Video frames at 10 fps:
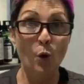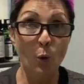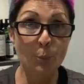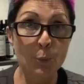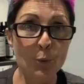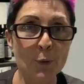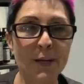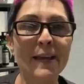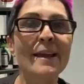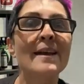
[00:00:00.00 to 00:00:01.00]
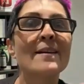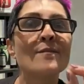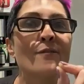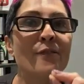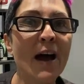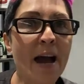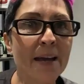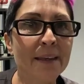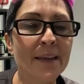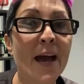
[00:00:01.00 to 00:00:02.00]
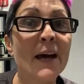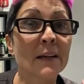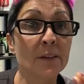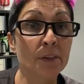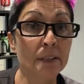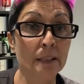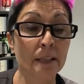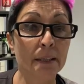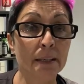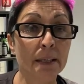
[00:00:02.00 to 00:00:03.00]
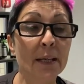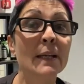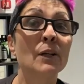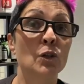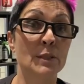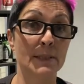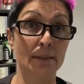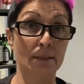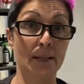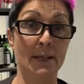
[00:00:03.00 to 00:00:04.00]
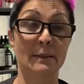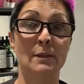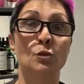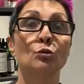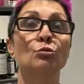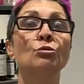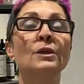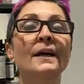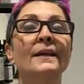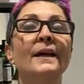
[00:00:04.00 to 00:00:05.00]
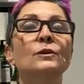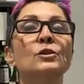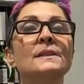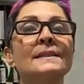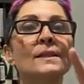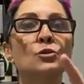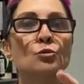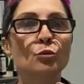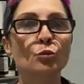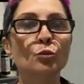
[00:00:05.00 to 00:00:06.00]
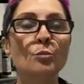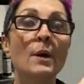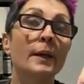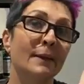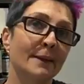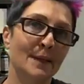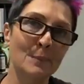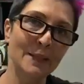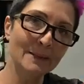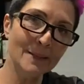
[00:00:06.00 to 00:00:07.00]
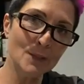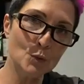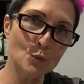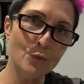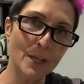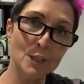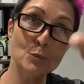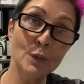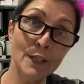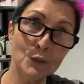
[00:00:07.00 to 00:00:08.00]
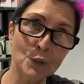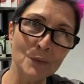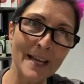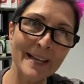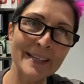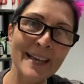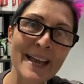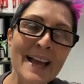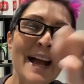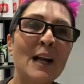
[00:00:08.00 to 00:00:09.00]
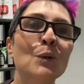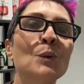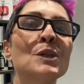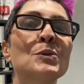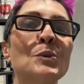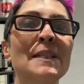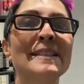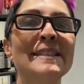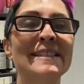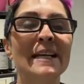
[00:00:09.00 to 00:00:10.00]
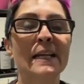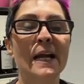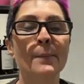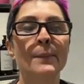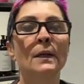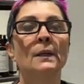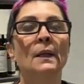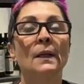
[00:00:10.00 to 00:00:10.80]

oppure vai a rivedere le nostre dirette. Sono tutte caricate sia su YouTube che chiaramente su Facebook e le trovi anche alcune su Instagram.